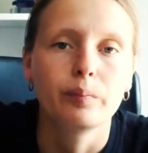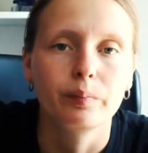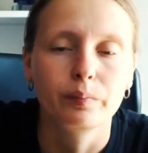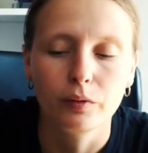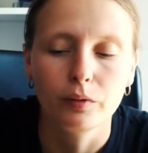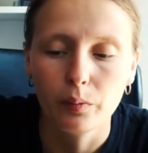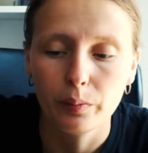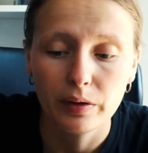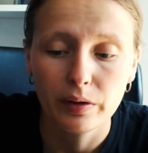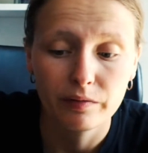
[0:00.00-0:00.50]

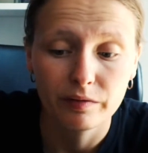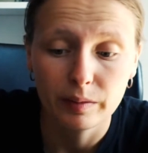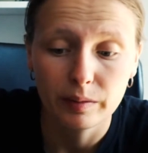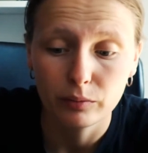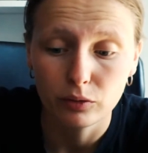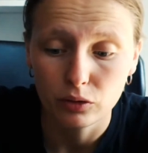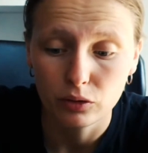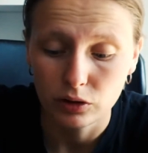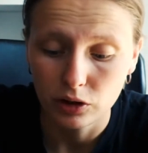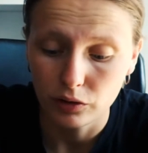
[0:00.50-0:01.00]
No powiem Wam,
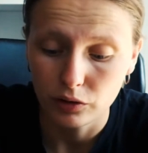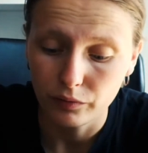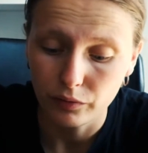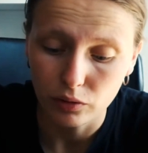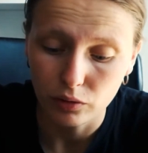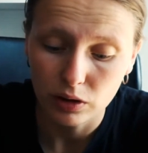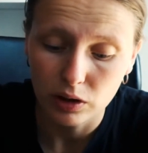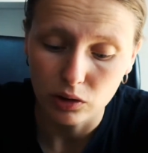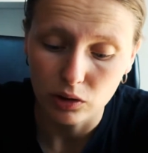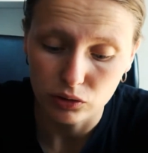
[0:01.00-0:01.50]
no to w
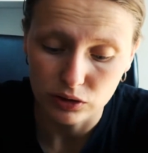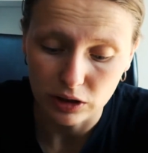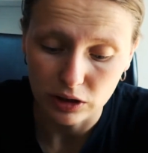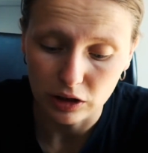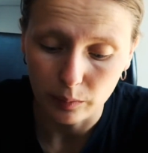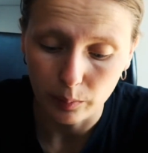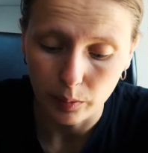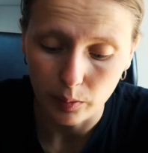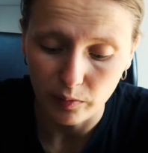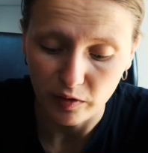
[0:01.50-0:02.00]
ogóle ostatnio
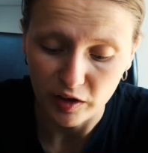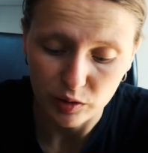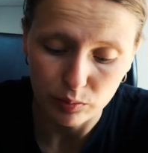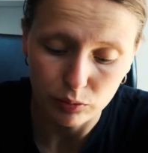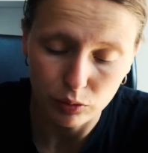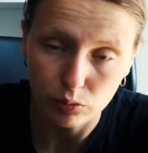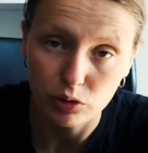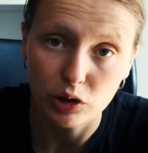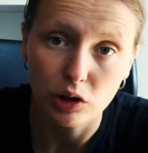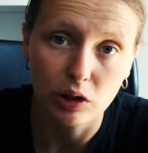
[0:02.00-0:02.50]
jak próbowaliśmy
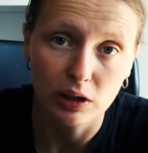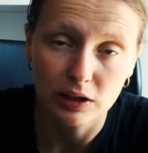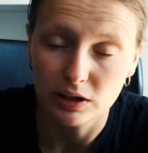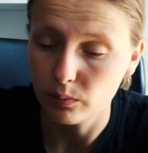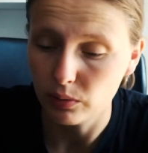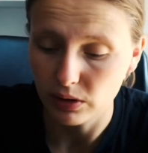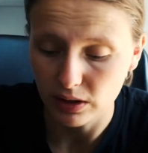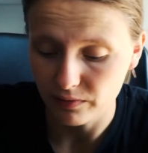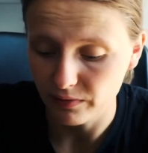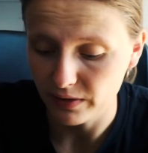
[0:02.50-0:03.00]
tą czekoladę,
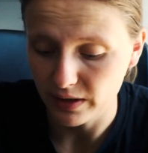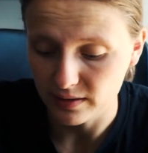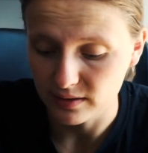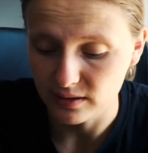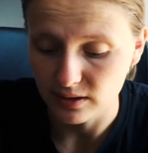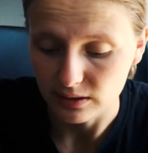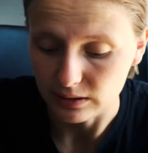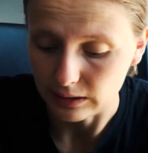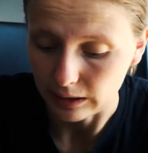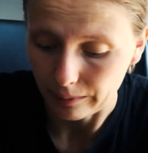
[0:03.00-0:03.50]
była
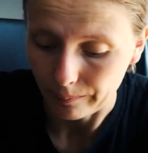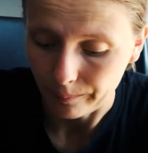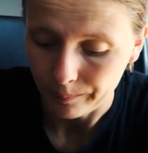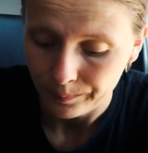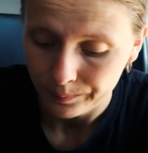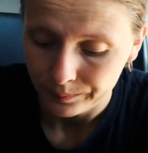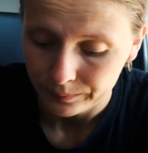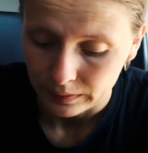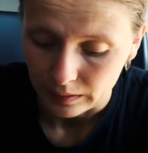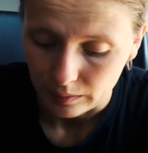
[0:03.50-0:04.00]
rewelacyjna.
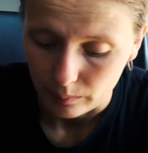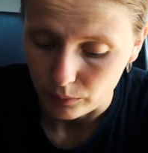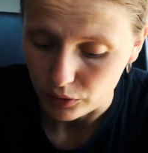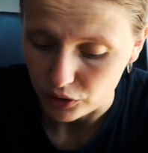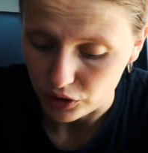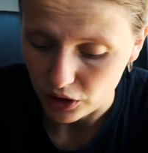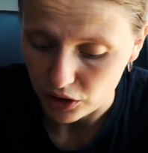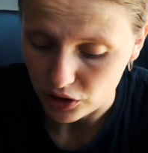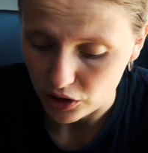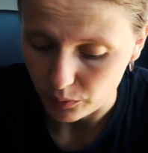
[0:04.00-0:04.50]

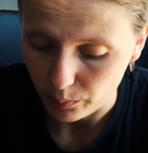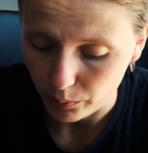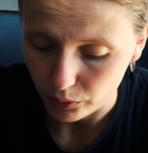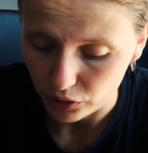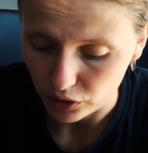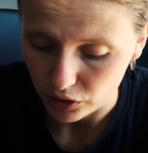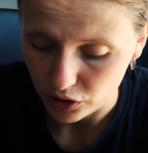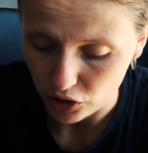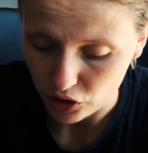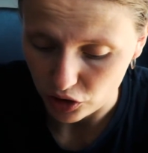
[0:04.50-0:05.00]
Myślę, że po
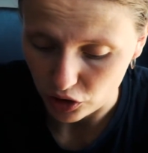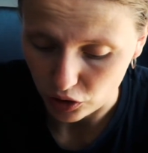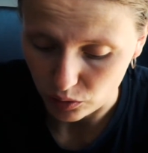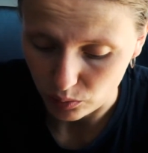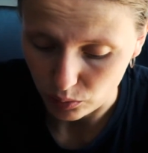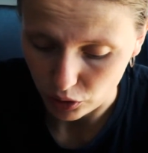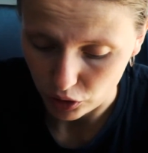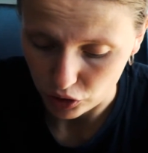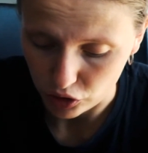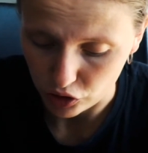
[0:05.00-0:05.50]
tej też tego
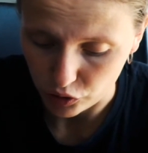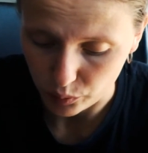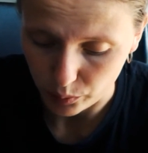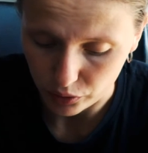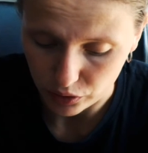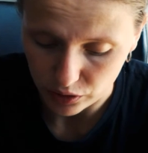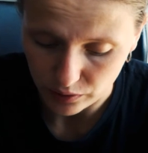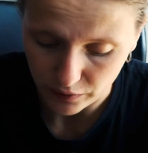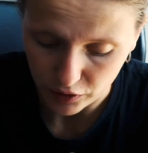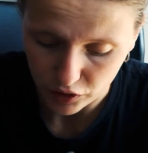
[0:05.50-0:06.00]
mogę się
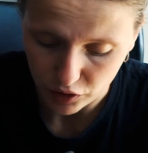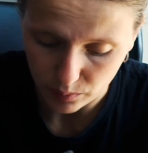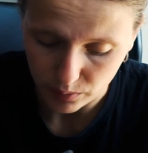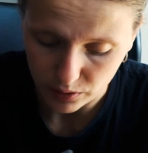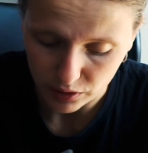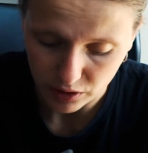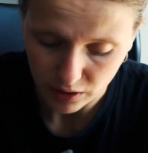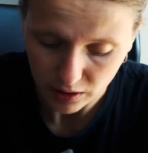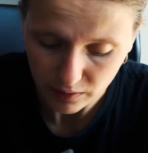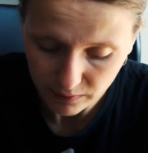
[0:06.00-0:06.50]
spodziewać, że
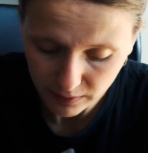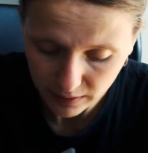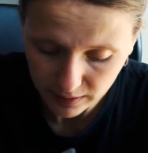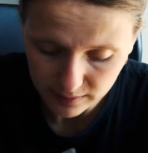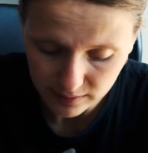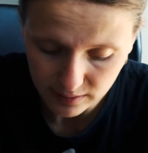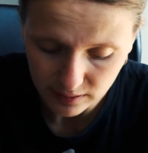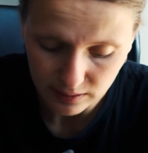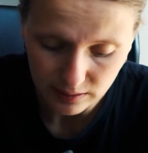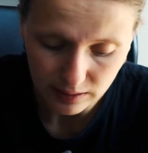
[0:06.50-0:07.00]
będzie
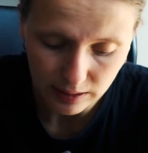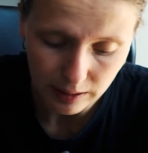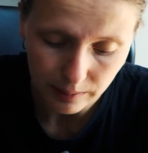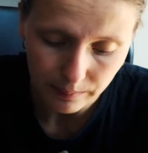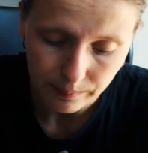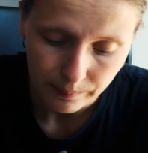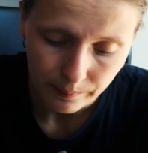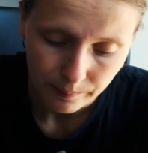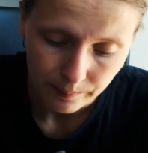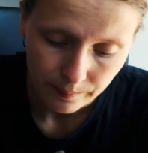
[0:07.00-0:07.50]
rewelacyjna.
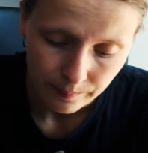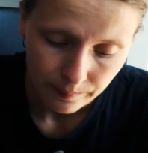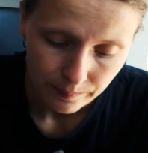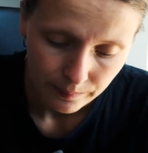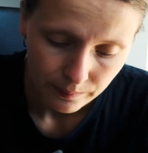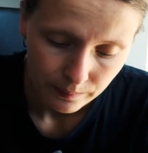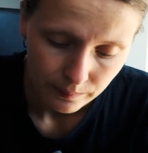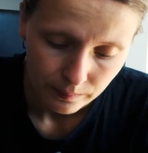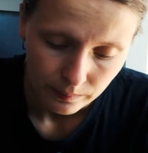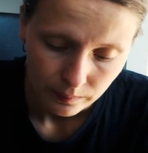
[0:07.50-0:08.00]

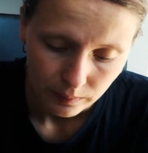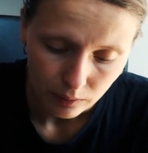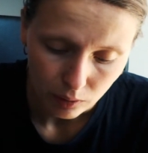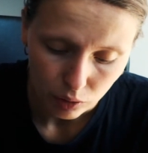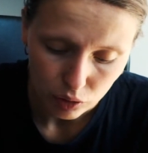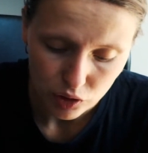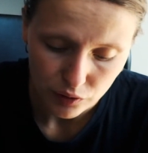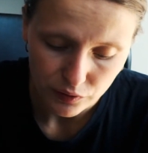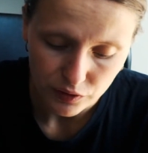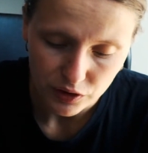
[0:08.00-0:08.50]

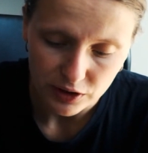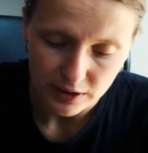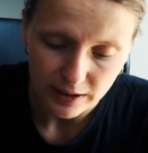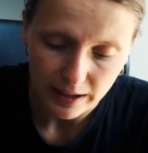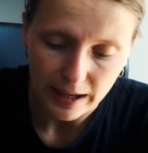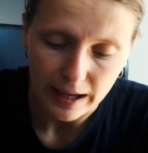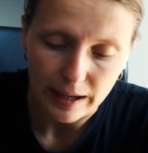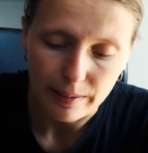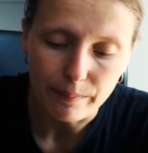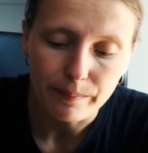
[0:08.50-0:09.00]

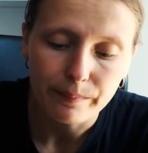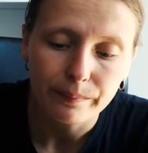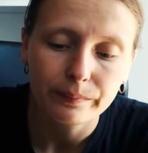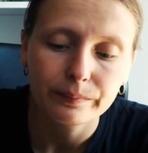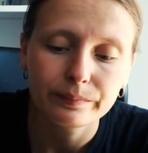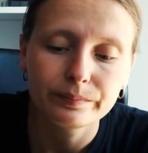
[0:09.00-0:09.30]
Oczywiście M.